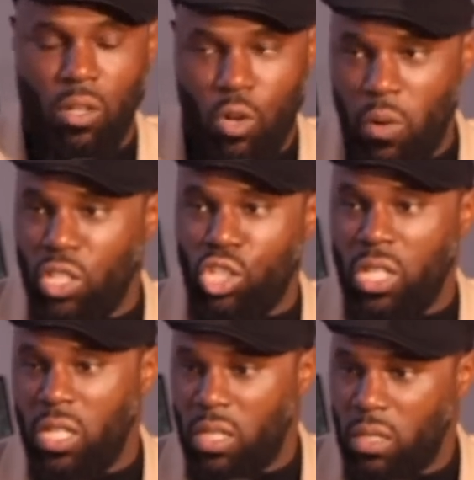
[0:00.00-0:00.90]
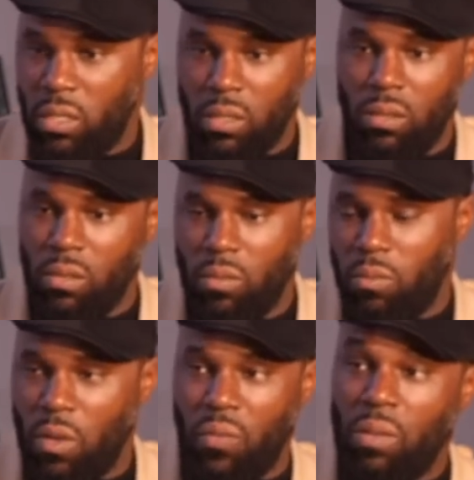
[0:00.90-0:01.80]
L'ONG,
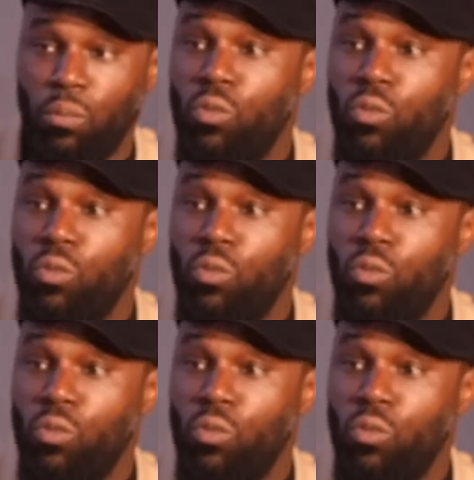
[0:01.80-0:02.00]
en fait,